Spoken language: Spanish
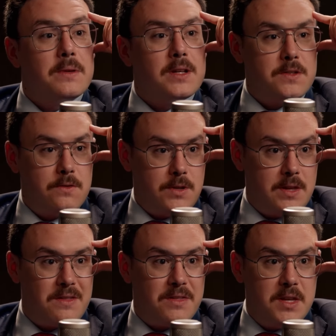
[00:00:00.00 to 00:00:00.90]
la historia y
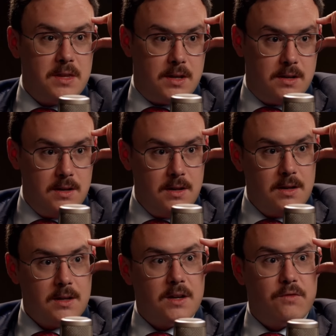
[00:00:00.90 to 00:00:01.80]
deciden
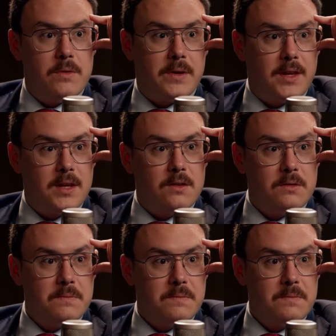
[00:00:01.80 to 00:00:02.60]
que fue verdad y que no.